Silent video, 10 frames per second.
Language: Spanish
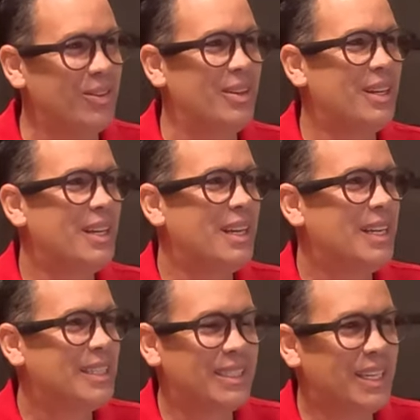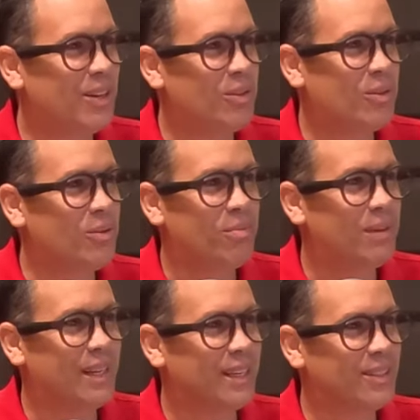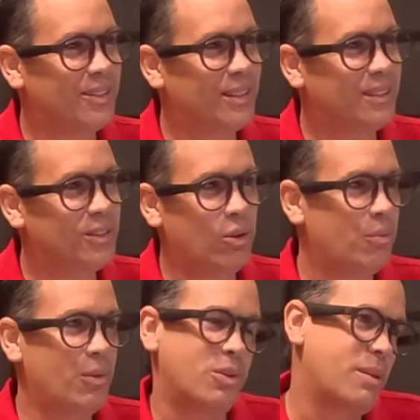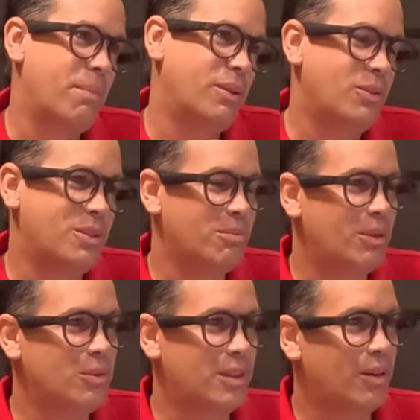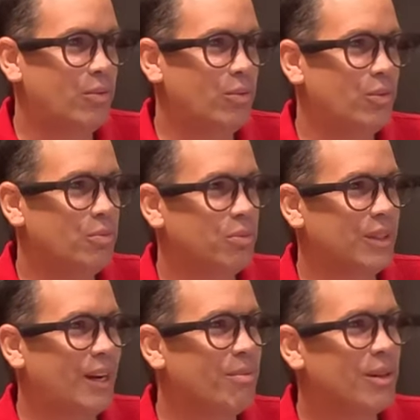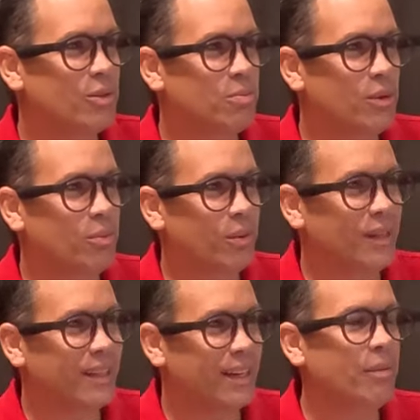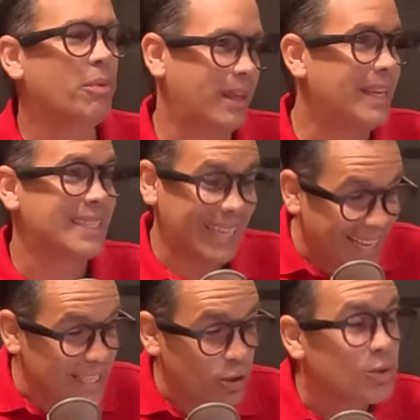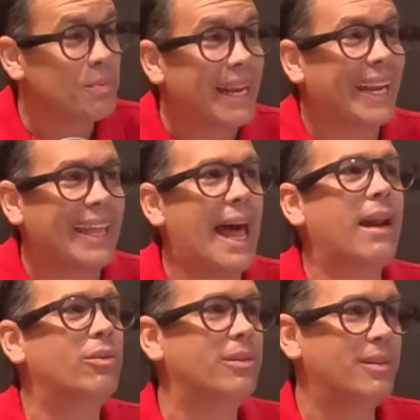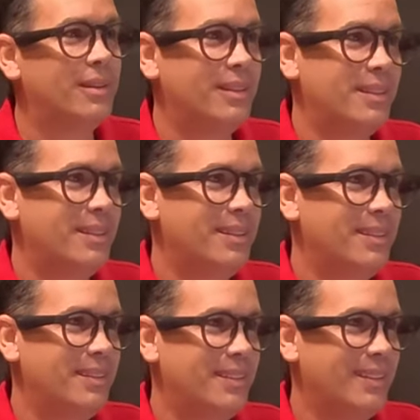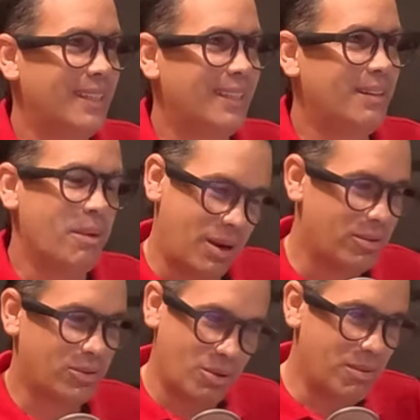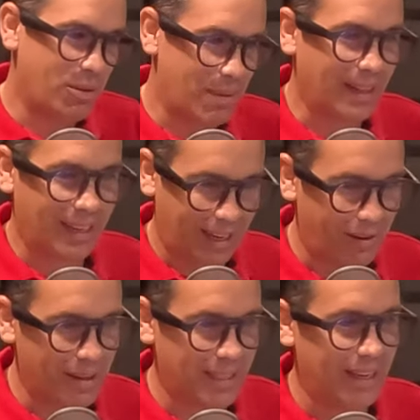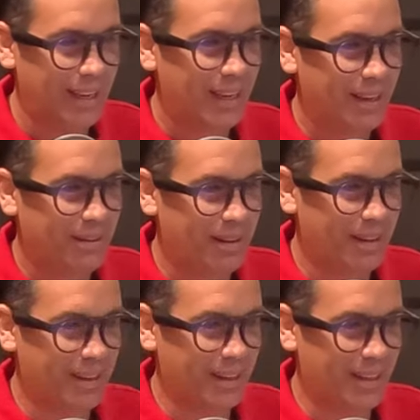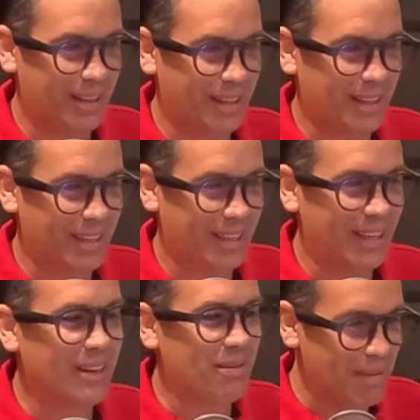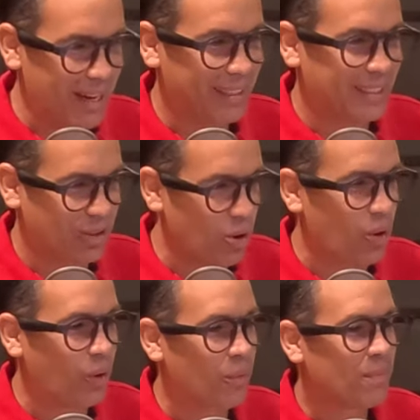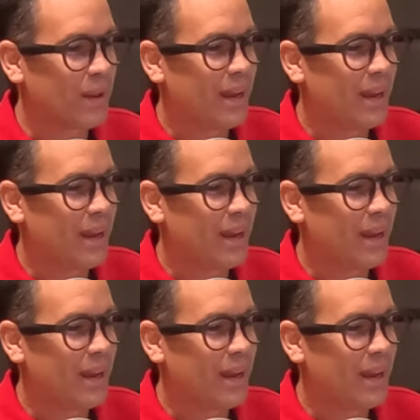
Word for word: No te complicas, Juan. Cero complicaciones, no. Los zapatos, si me gustan unos, pues ya nomás los pido por internet, porque ya sé que esos me quedaron. y, bueno, estoy medio mal de la cabeza. Bueno, rojo, martes rojo. Martes rojo.